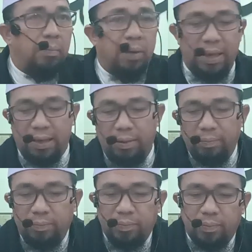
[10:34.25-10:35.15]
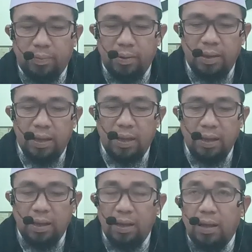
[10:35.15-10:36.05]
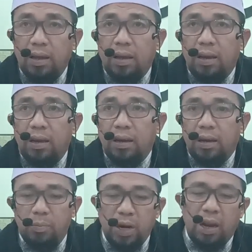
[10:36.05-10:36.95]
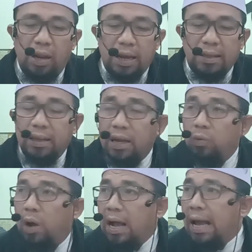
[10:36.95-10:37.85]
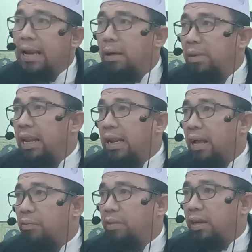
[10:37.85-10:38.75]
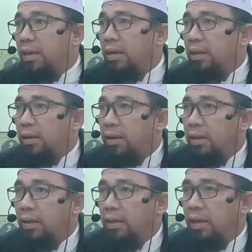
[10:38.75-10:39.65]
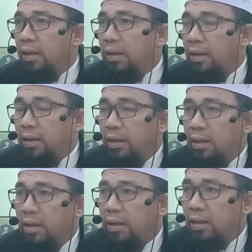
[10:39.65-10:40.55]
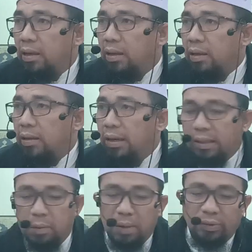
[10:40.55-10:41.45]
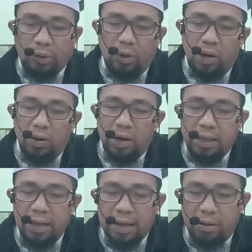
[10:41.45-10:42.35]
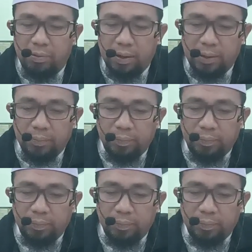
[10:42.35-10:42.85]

baik ya kemudian Allah katakan wakana minal kafirin ya jadi termasuk orang-orang yang kafir